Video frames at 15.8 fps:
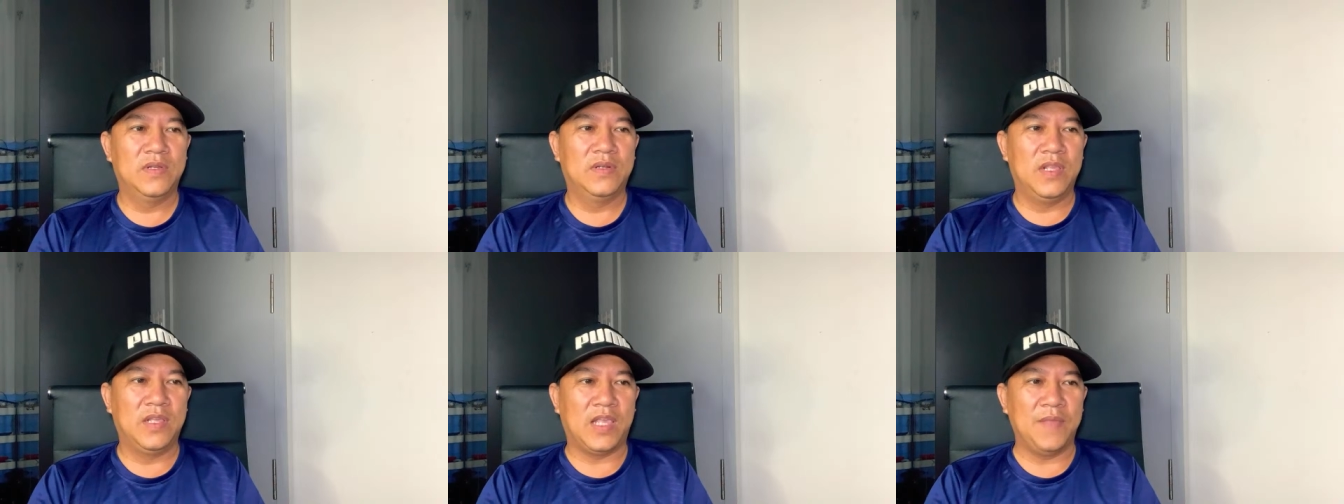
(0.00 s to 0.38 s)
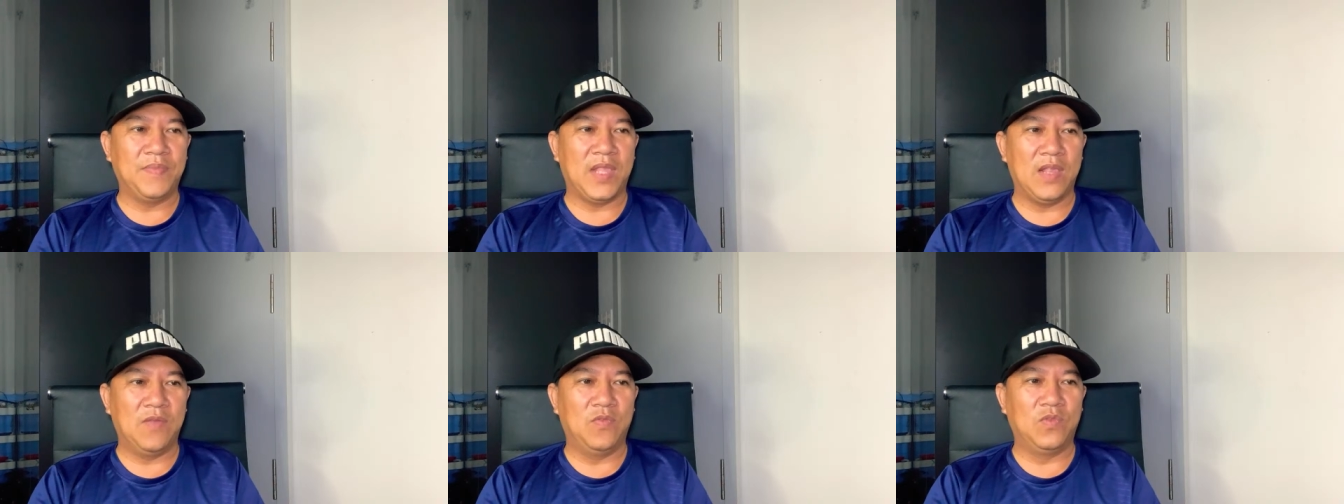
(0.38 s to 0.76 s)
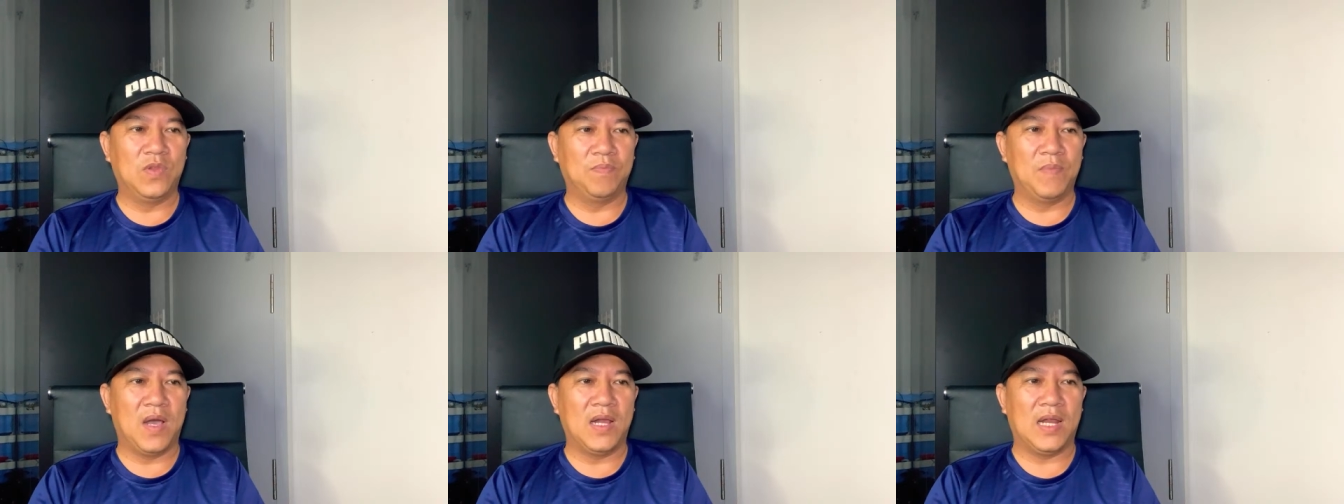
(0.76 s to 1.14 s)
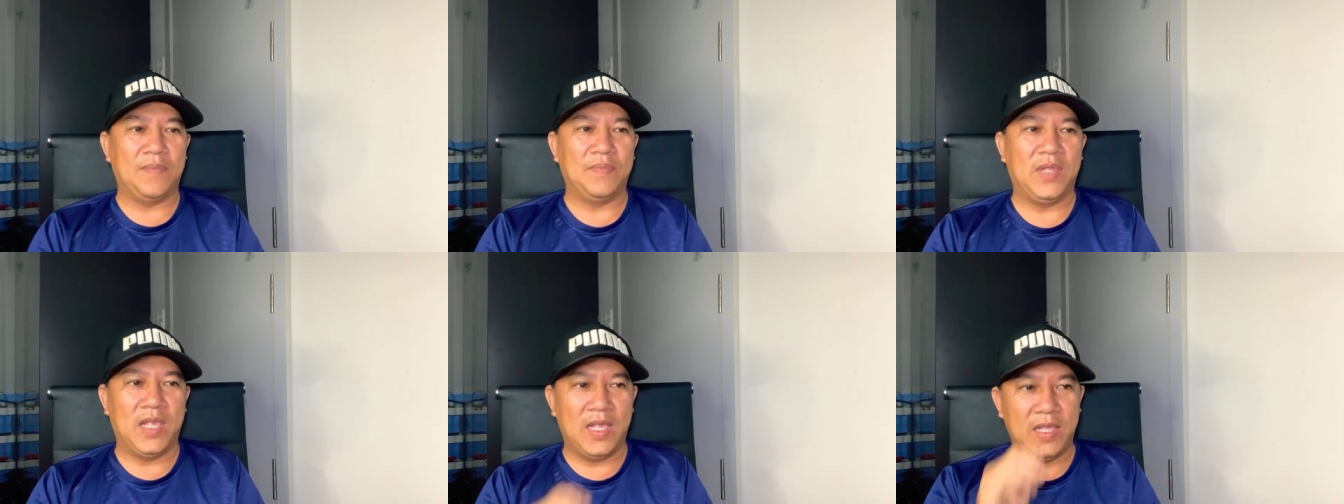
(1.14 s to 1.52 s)
đi kiếm chuyện youtuber
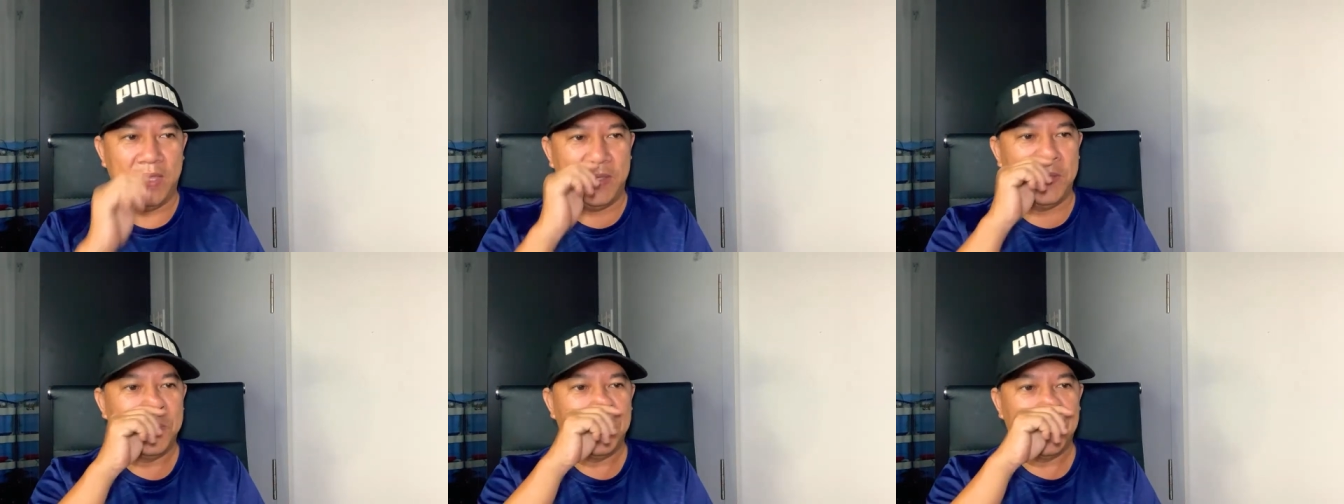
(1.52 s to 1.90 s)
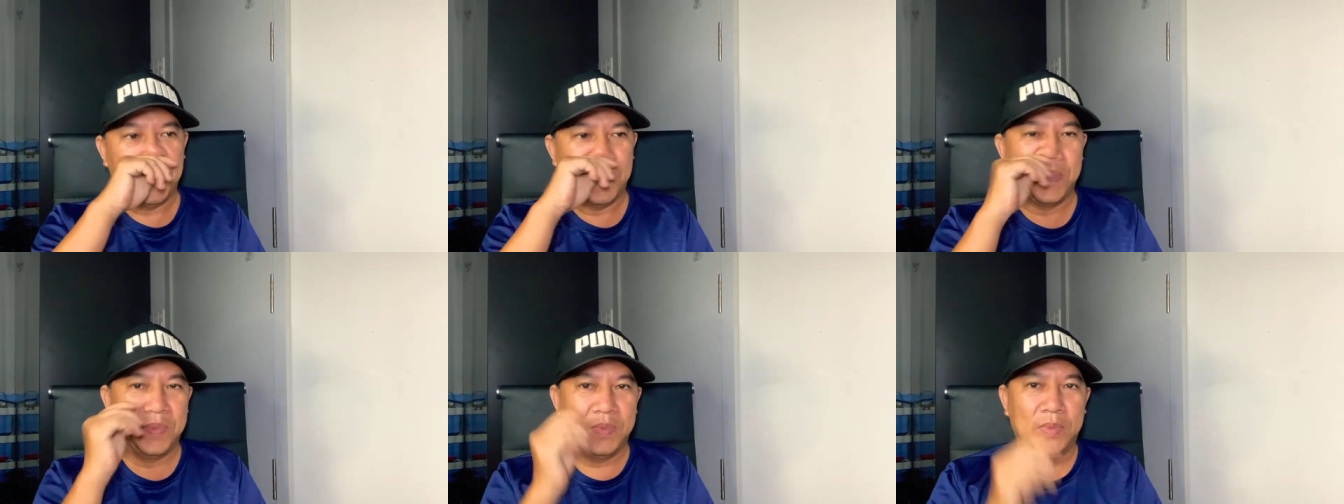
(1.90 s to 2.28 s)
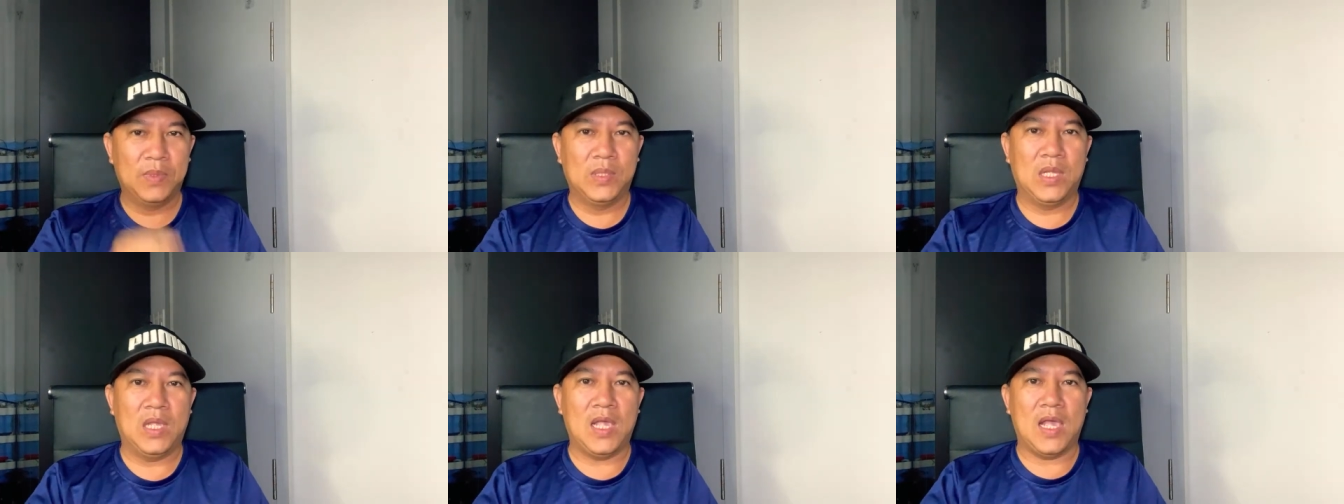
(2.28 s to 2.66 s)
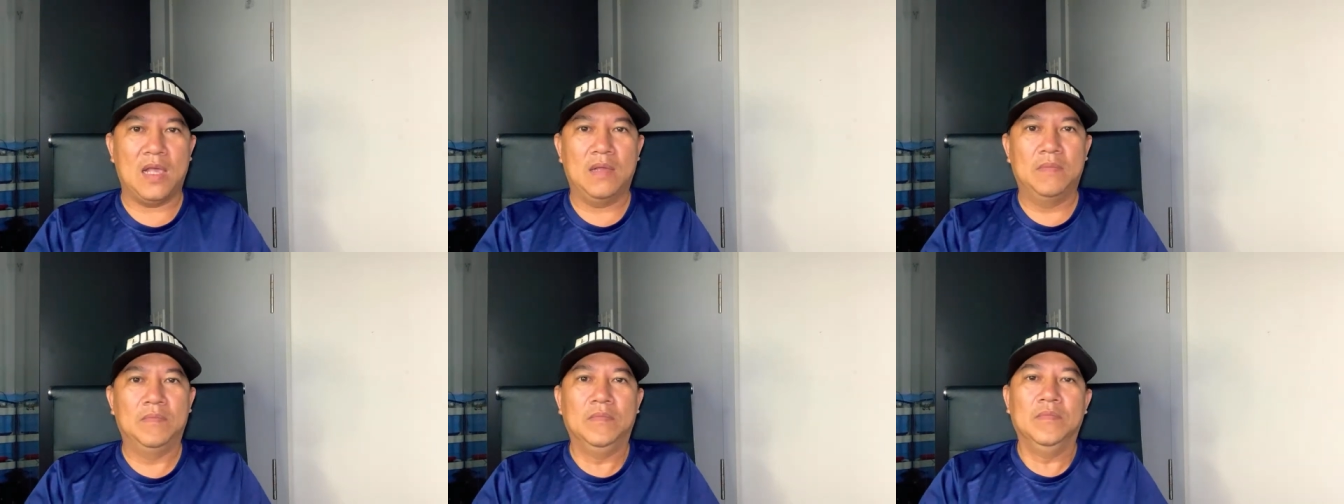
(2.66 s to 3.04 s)
làm gì nha